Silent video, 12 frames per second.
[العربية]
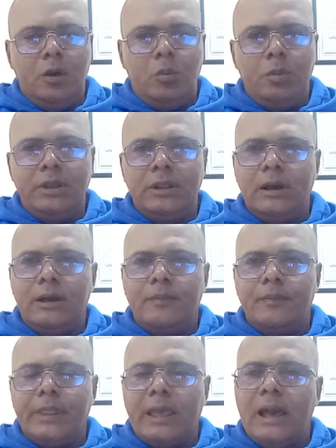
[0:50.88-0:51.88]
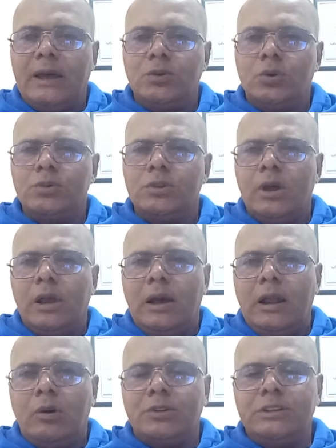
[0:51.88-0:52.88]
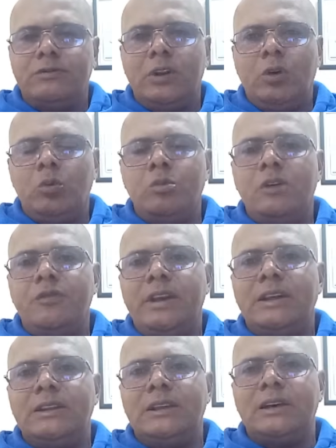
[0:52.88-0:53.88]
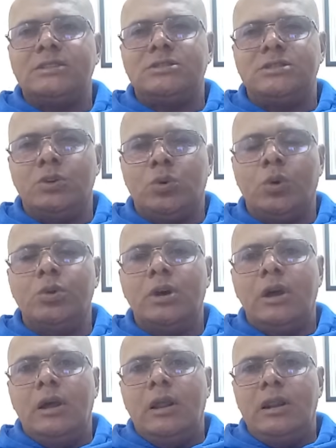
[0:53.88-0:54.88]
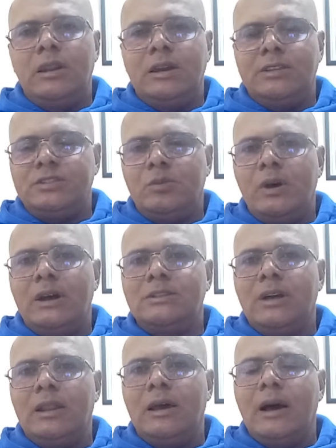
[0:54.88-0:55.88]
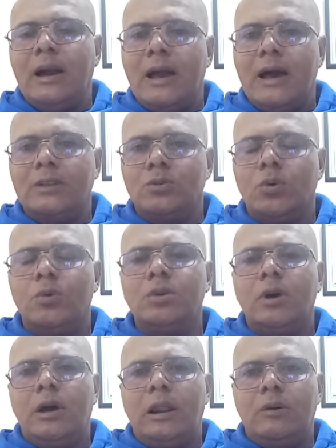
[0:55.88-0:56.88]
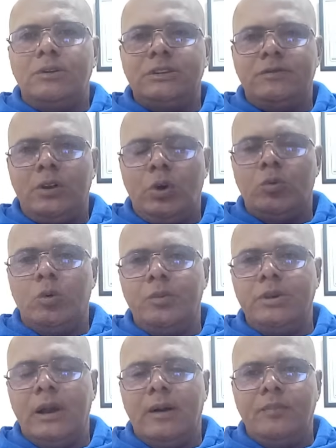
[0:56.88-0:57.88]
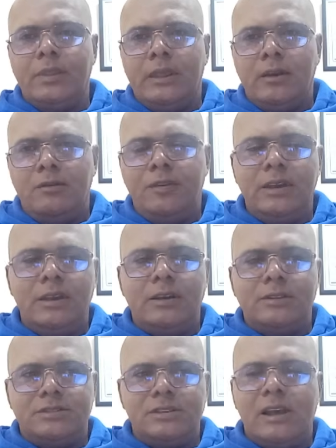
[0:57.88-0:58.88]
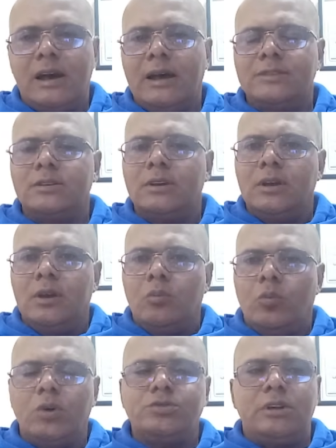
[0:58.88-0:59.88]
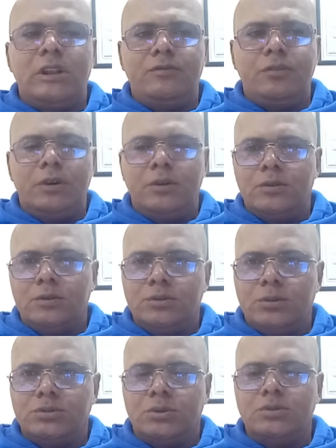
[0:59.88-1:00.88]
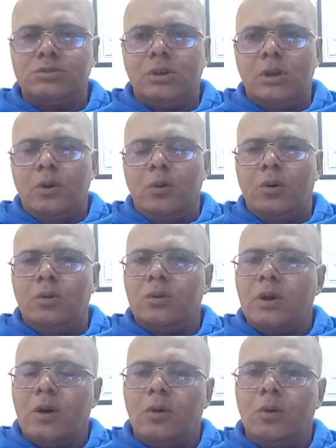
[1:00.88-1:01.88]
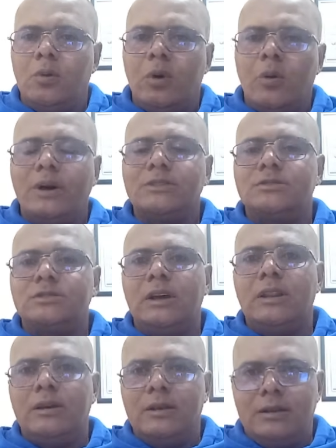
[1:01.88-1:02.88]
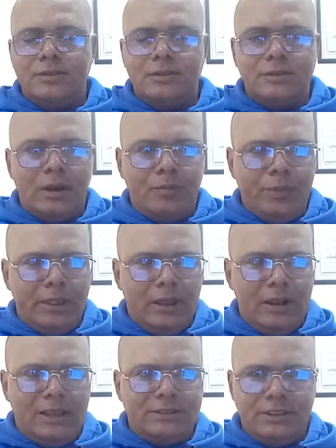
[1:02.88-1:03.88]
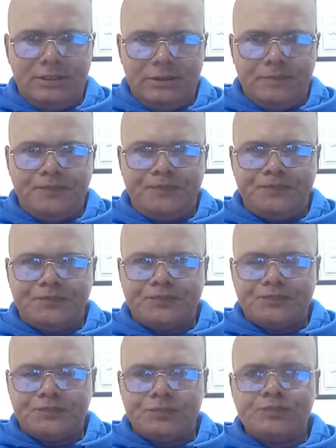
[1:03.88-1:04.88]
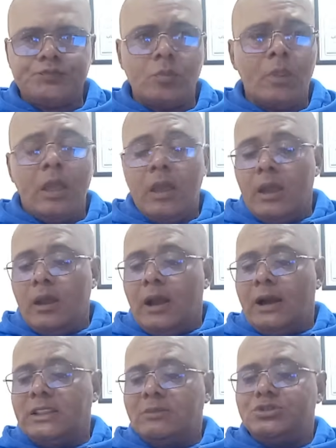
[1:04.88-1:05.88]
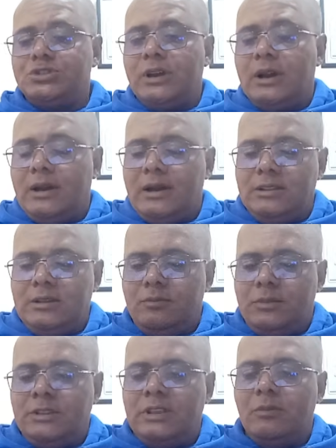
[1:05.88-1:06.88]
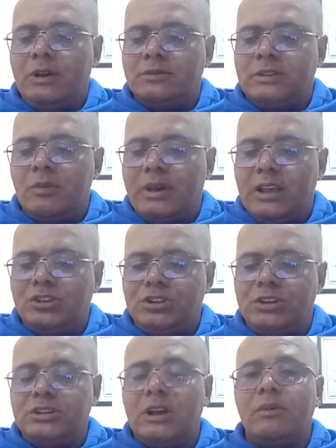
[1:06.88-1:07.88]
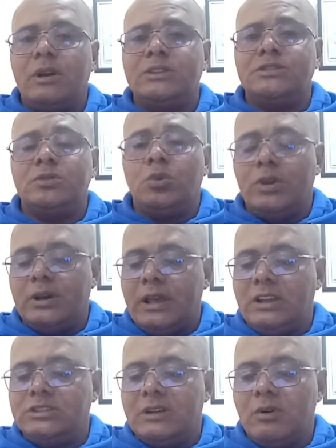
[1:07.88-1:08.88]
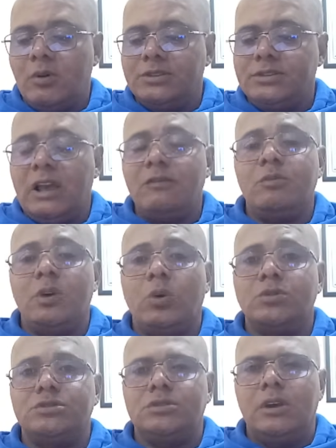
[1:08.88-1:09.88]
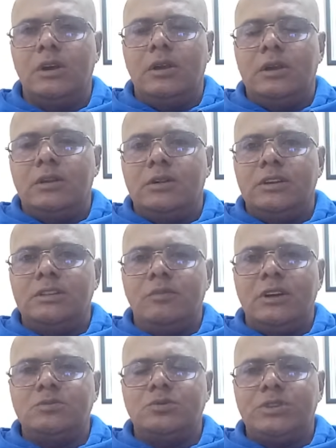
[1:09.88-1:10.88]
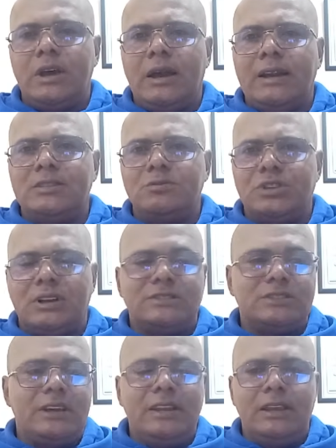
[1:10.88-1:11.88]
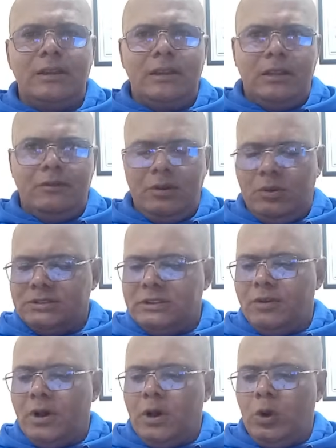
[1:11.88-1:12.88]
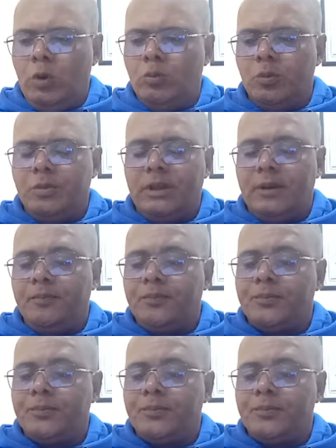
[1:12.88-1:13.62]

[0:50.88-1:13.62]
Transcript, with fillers: من قانون الوظيفه العموميه في حين ان خص يكون الاعتماد على قانون الوظيفة العمومية في صياغة مختلف النصوص والمواد ديال النظام الأساسي هذا من جهة هذا إذا إذا ما كاينش إجابة ليست هناك إجابة واضحة فيما يخص إدماج متعاقدين بشكل صريح في الوظيفة العمومية